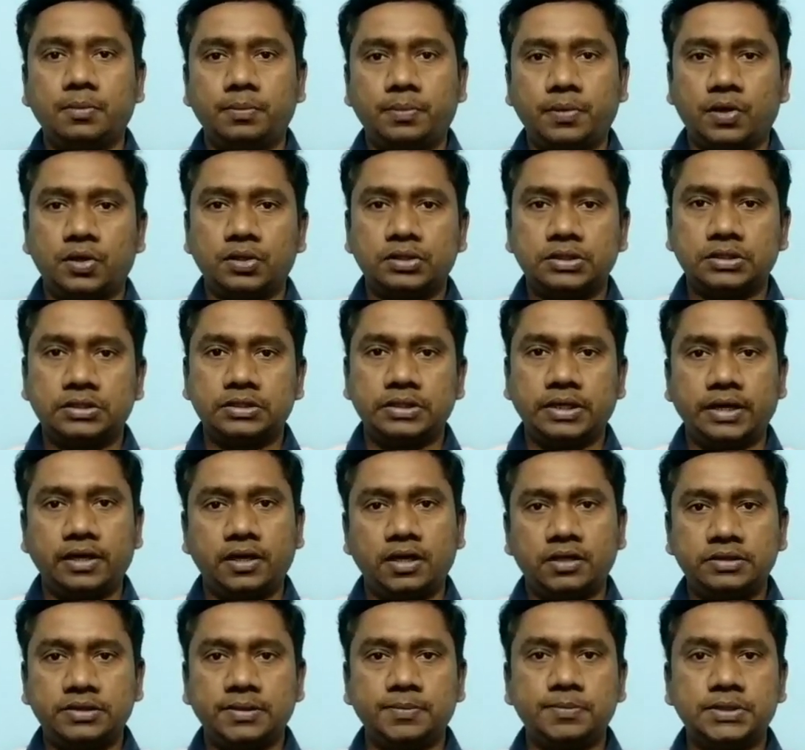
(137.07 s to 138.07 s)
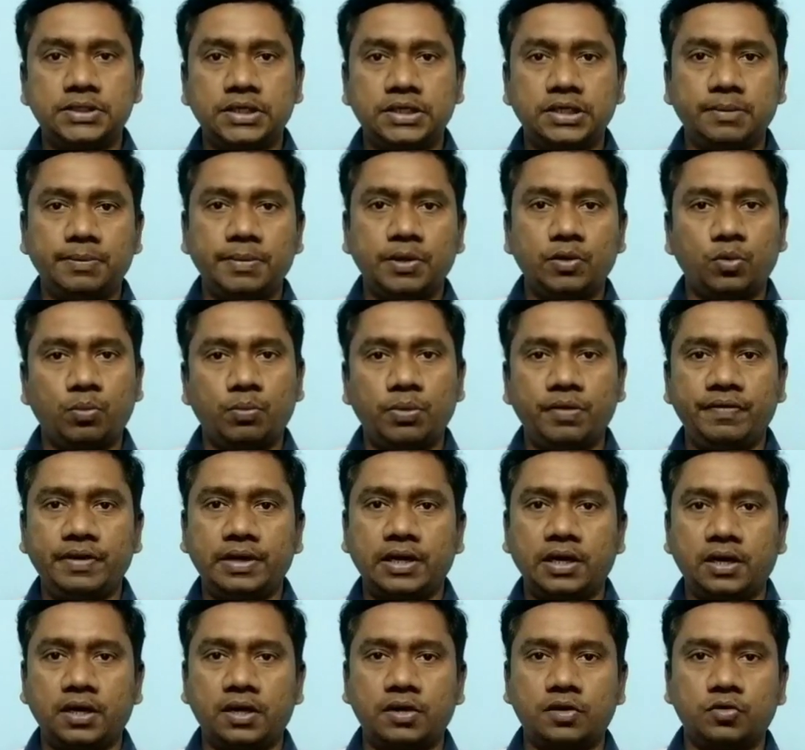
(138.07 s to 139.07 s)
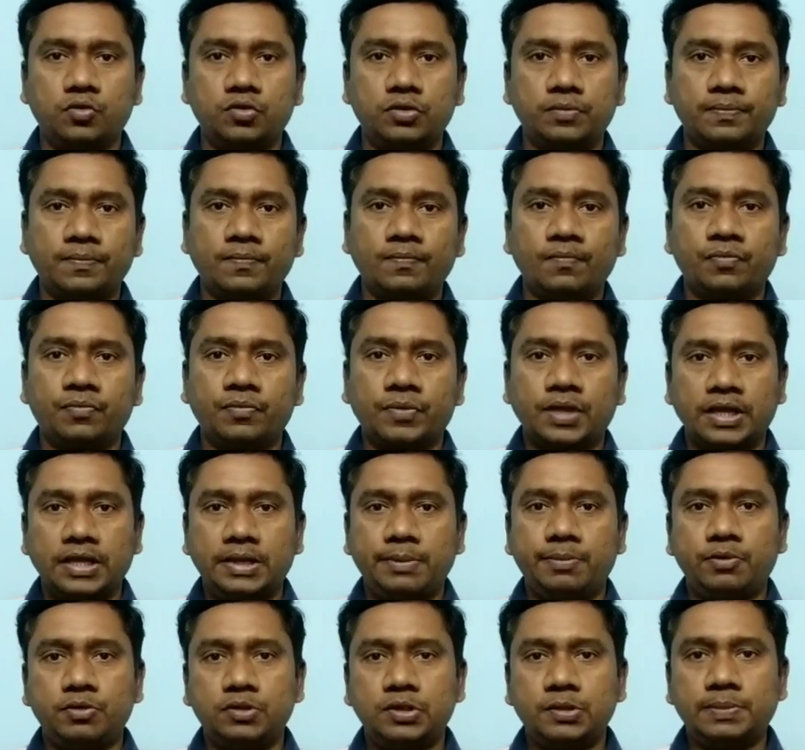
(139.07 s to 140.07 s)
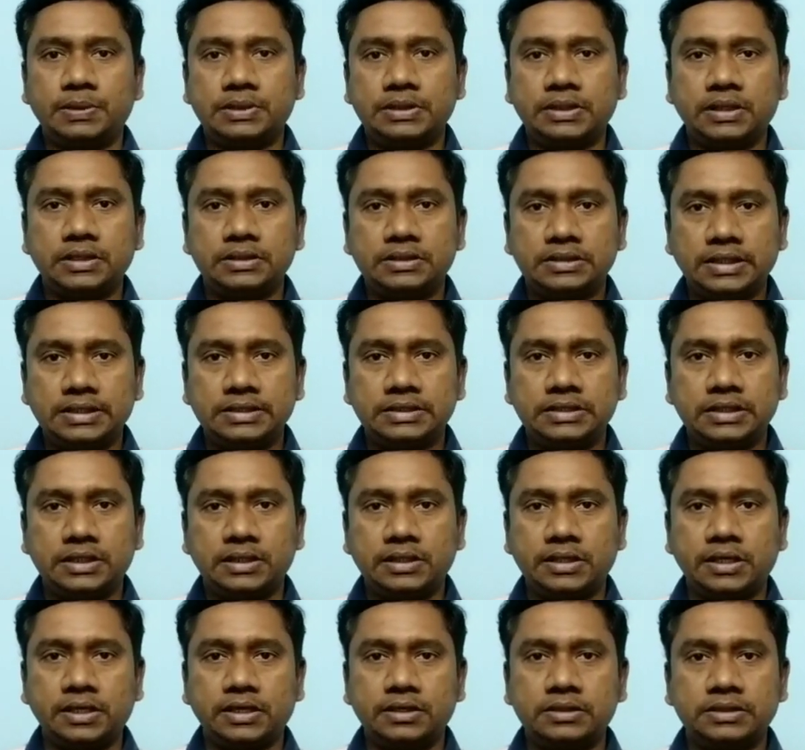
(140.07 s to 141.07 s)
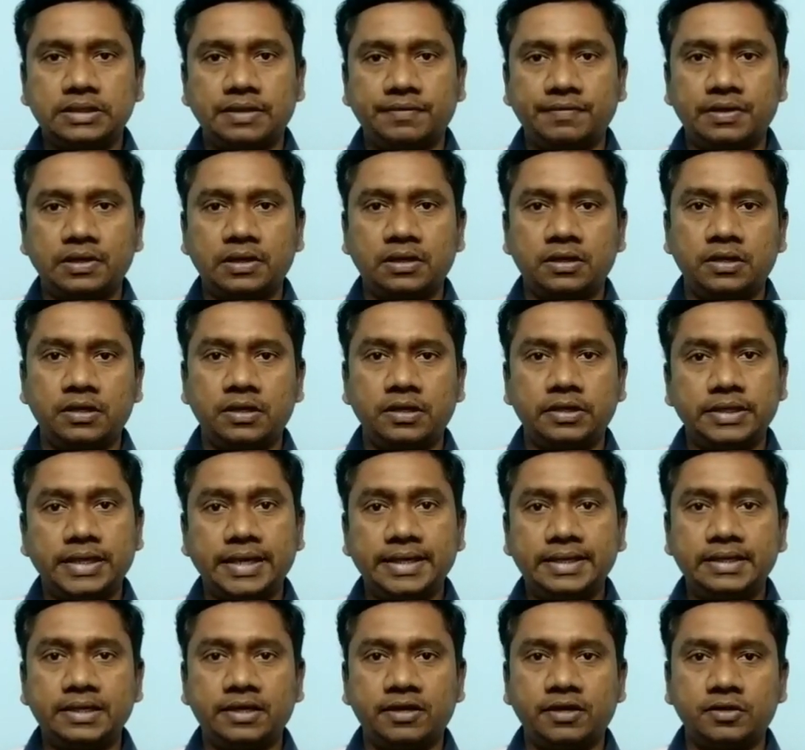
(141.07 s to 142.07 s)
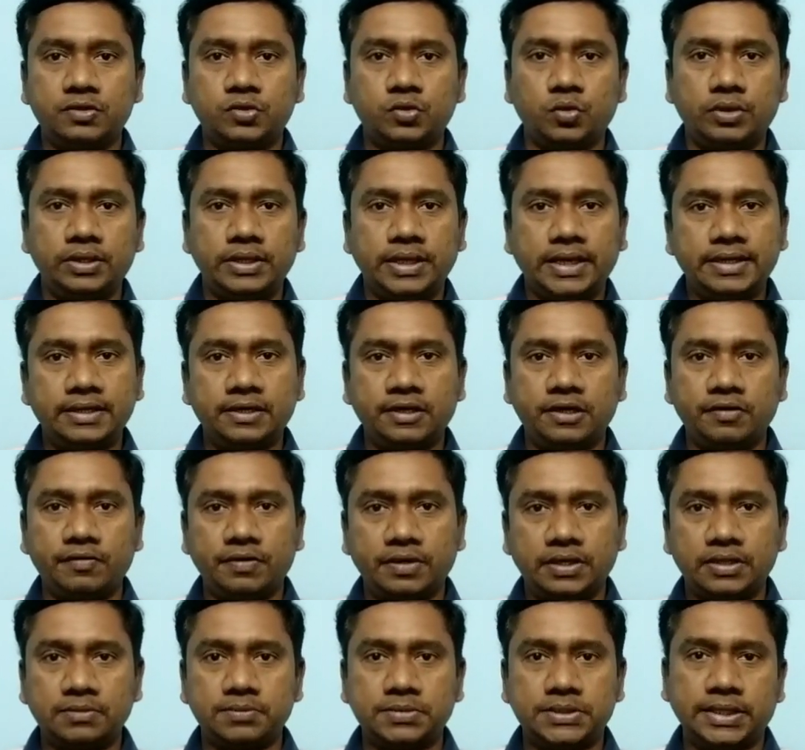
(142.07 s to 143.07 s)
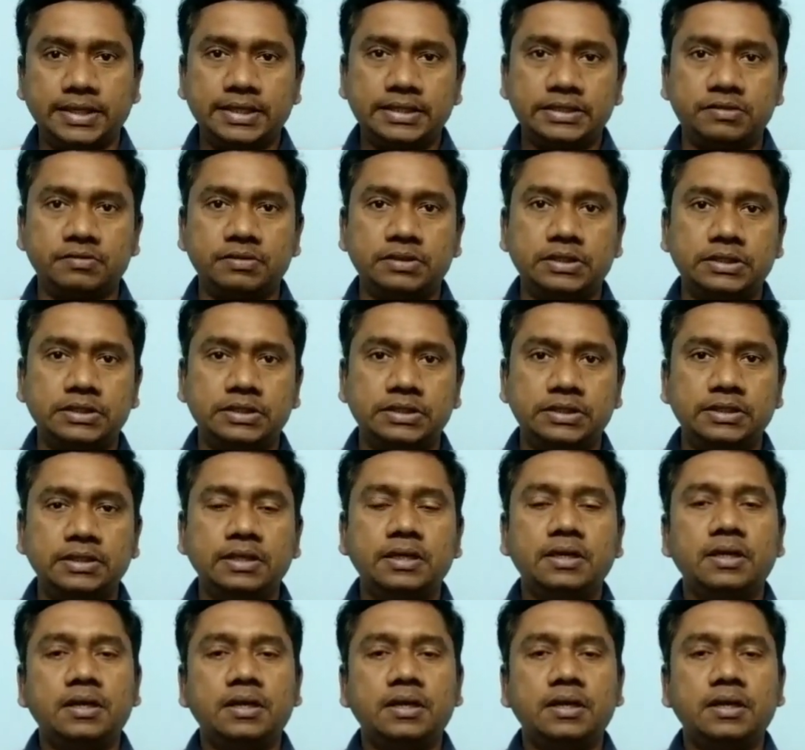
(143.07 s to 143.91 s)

ப்ராசஸர் எல்லா சிப்செட்டுமே ரொம்பவே நல்லாயிருக்கும் இப்போ வந்து பார்த்தீங்கன்னா சிக்ஸ் ஹண்ட்ரட் செவன் ஹண்ட்ரட் எயிட் ஹண்ட்ரட்னு சொல்லி எயிட் ஹண்ட்ரட் வரைக்கும் சீரீஸ் வந்துடுச்சு